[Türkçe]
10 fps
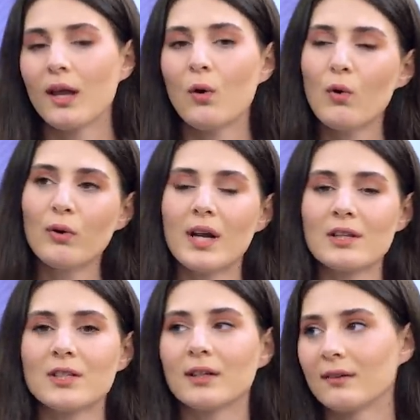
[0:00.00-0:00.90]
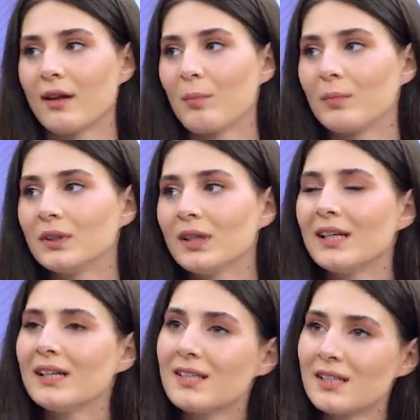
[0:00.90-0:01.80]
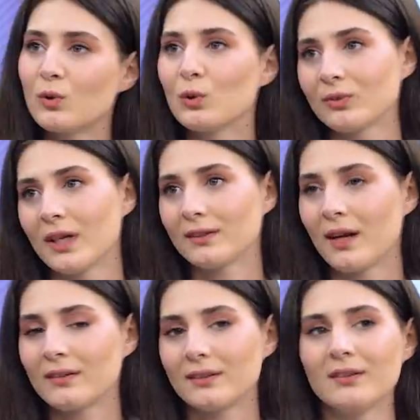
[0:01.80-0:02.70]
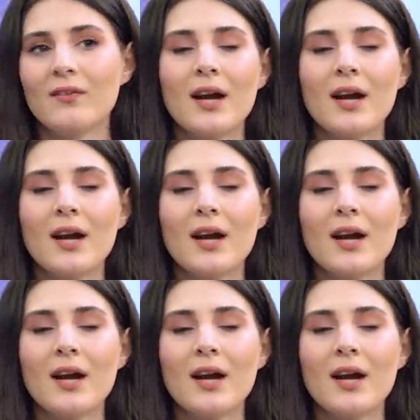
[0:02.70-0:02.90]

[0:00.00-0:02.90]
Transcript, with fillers: E, o öğrenciler ne yapmalı? Kısa konu tekrarlarıyla,